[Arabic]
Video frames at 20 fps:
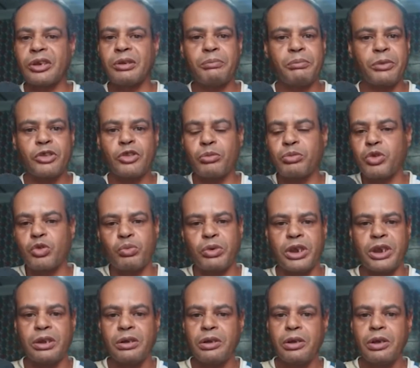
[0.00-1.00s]
ما صبت
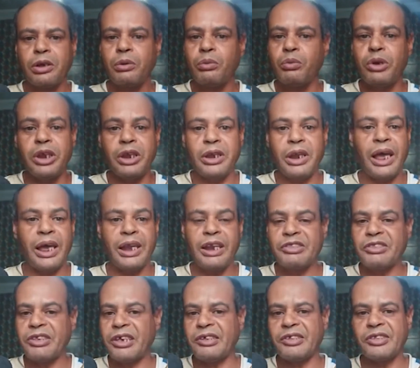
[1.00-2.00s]
وين وين الحاله
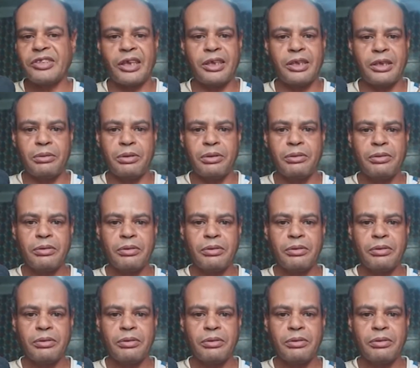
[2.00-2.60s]
تاعي صيب